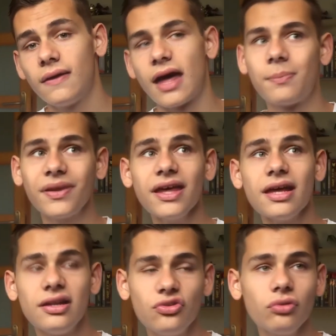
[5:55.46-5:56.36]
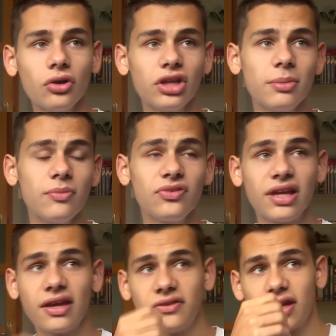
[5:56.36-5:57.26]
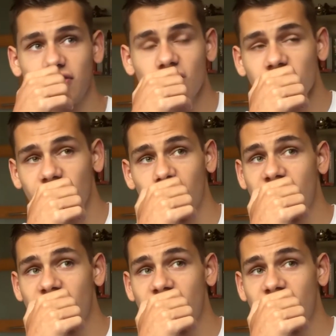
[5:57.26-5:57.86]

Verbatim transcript: Après, l'histoire en elle-même, si elle est intéressante,